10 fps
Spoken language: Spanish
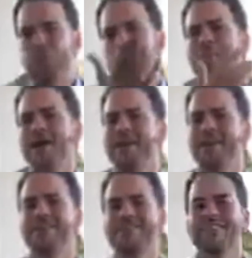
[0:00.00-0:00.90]
¿Tú te
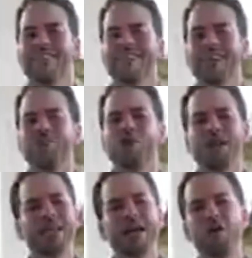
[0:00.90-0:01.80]
imaginas que tú
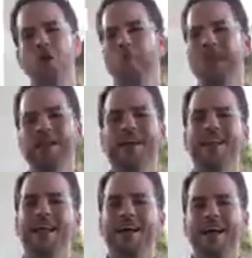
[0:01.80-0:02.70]
arranques con los planes
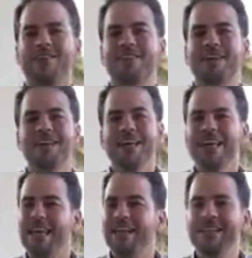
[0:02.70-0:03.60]
en la casa
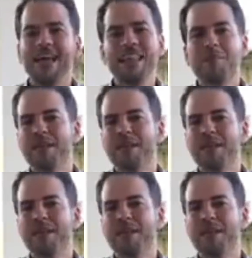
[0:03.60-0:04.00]
y que el día de